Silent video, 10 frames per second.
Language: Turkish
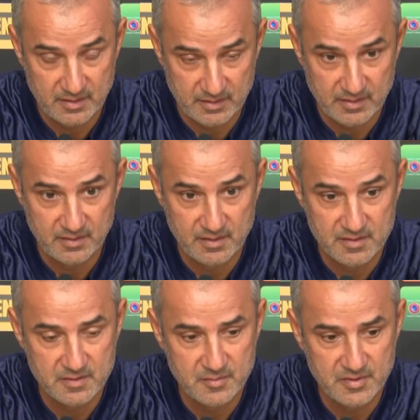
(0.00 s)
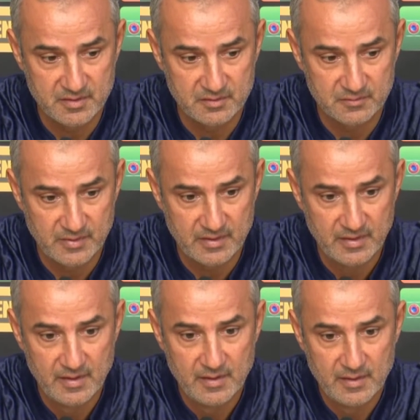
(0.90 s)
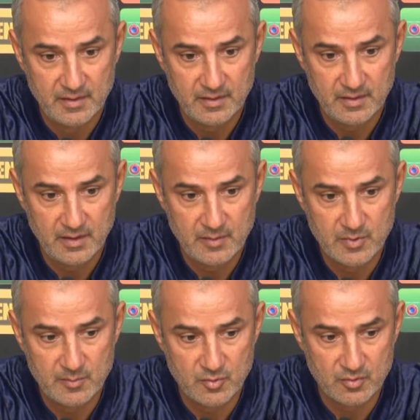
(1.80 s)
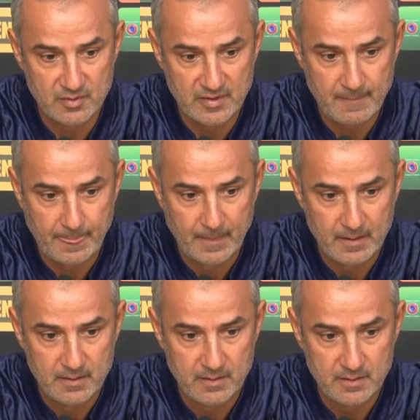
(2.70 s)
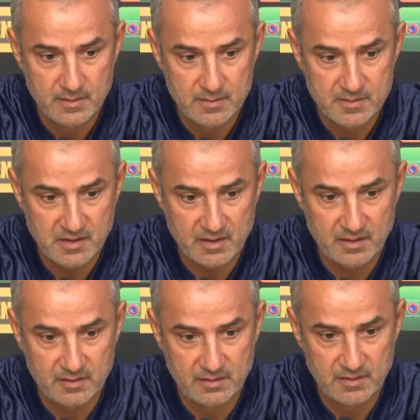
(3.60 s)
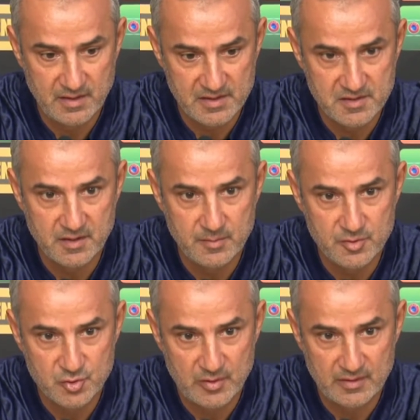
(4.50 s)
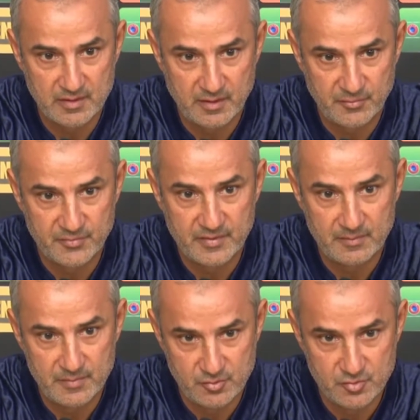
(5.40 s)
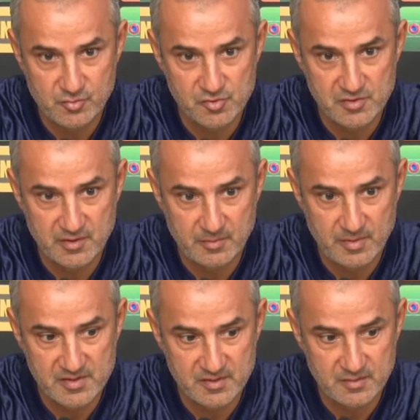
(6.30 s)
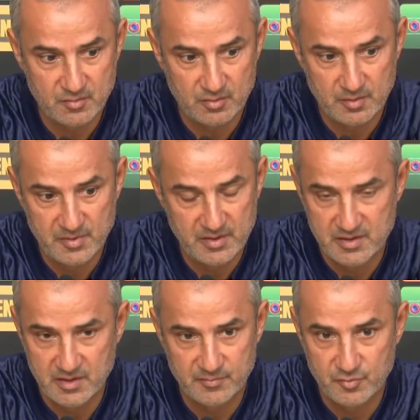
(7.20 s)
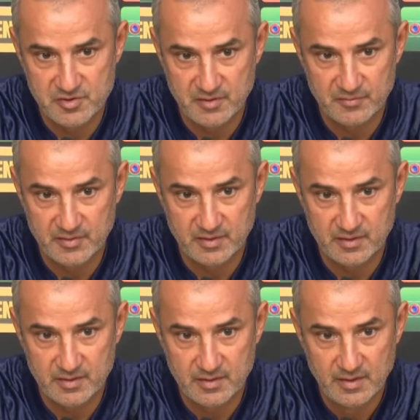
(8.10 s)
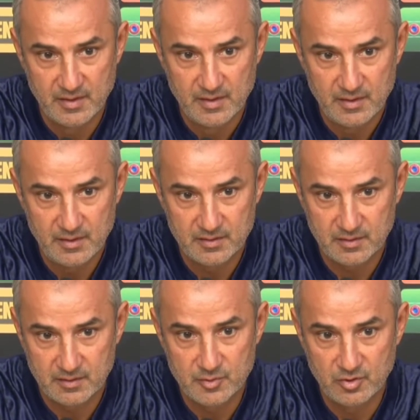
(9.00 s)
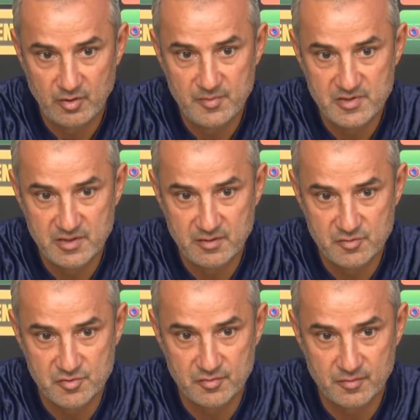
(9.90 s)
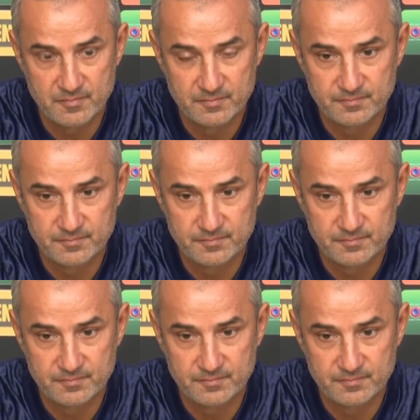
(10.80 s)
Arka adalesinde bir yırtık var. E, Emre Mor'un da e, sakatlığı geçti gibi şu anda hafiften bir düz koşulara başladı. O da bir 2 hafta 3 haftaya kadar e, takıma dönemeyeceğini düşünüyorum.